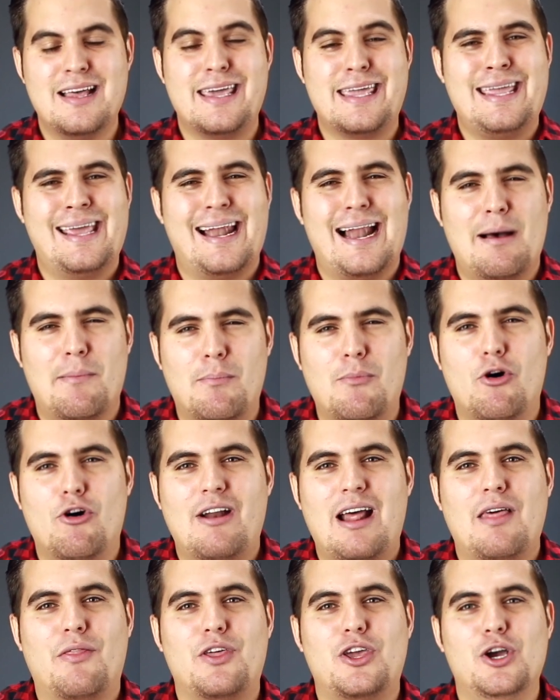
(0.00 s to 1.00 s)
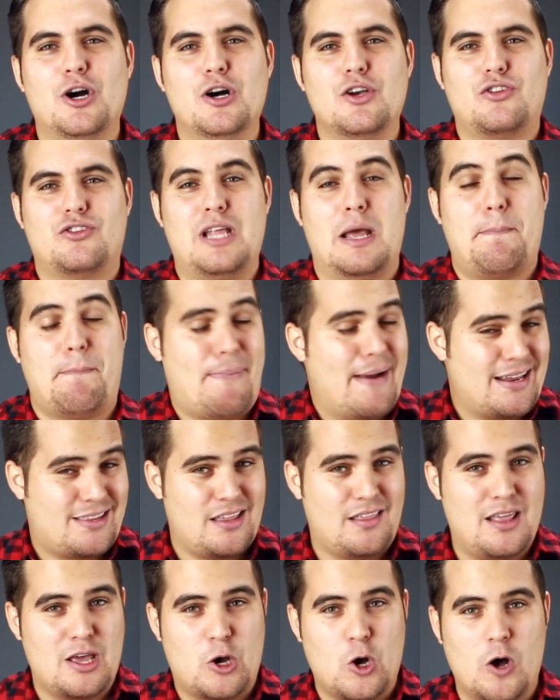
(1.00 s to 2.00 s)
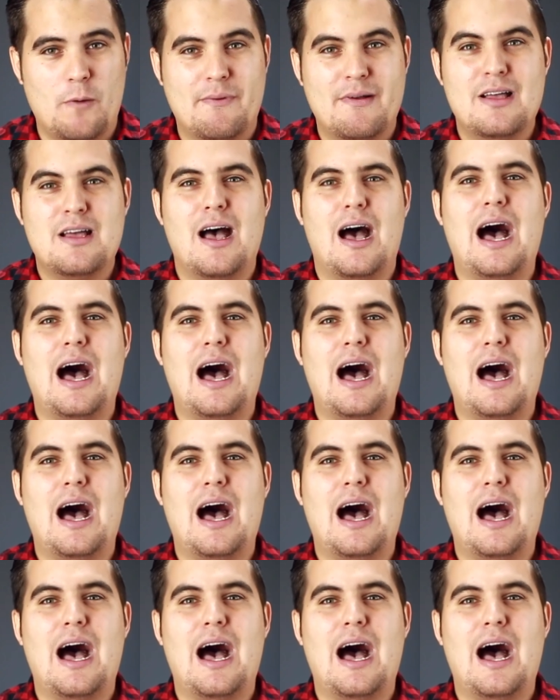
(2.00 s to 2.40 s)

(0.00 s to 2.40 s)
y el amor a Dios de parte de Job